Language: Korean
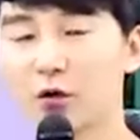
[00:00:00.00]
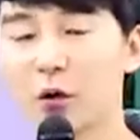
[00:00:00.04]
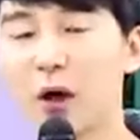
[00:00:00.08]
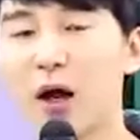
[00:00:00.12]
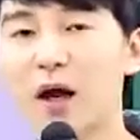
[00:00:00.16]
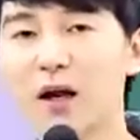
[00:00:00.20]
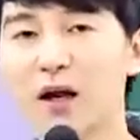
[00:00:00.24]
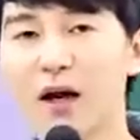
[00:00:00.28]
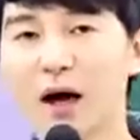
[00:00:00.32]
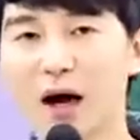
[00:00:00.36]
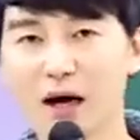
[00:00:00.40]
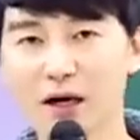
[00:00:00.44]

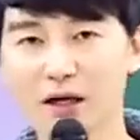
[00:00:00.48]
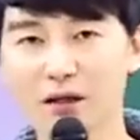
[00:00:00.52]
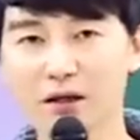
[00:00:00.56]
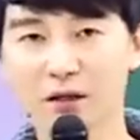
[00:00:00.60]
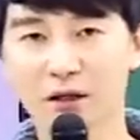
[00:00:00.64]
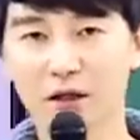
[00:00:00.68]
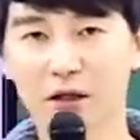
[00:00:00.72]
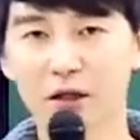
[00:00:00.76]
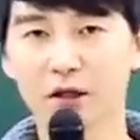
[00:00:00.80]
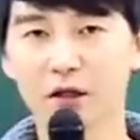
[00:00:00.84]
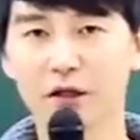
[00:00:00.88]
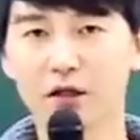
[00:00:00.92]
될
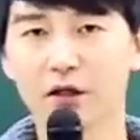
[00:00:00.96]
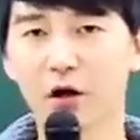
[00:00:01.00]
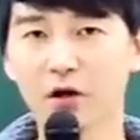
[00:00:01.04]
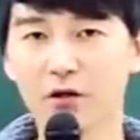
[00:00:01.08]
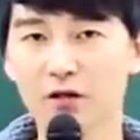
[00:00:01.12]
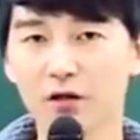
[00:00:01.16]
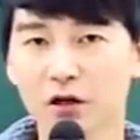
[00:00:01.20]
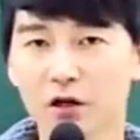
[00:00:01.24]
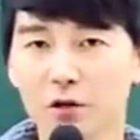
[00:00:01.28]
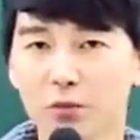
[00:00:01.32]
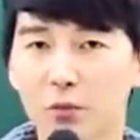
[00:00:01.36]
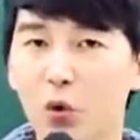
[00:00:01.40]
아이들이 이
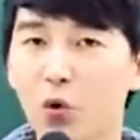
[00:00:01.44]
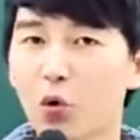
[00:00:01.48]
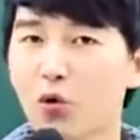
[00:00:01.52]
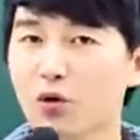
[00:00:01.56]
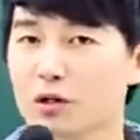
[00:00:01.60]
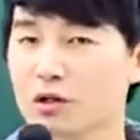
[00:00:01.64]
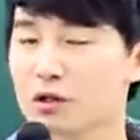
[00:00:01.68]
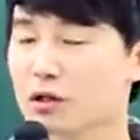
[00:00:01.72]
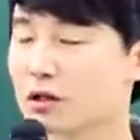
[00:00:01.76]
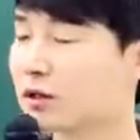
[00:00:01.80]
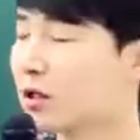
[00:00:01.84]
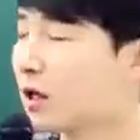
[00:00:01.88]
영상을 보고
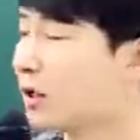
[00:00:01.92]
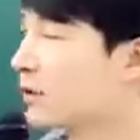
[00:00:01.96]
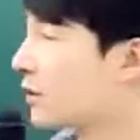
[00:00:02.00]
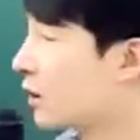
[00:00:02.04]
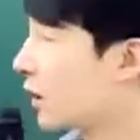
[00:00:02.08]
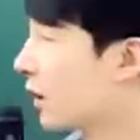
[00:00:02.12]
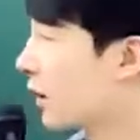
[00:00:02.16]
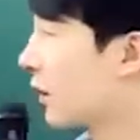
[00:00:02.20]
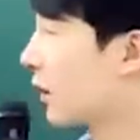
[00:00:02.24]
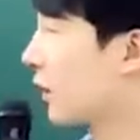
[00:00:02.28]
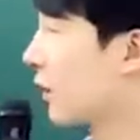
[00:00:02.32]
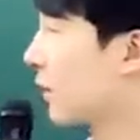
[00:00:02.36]
있을
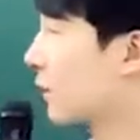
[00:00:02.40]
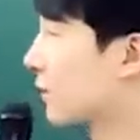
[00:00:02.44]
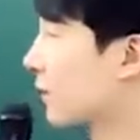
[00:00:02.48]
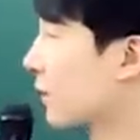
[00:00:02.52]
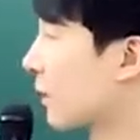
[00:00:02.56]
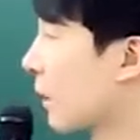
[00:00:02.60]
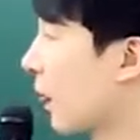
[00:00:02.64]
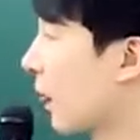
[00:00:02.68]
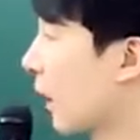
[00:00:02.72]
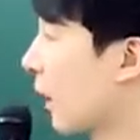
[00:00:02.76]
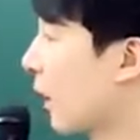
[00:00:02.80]
텐데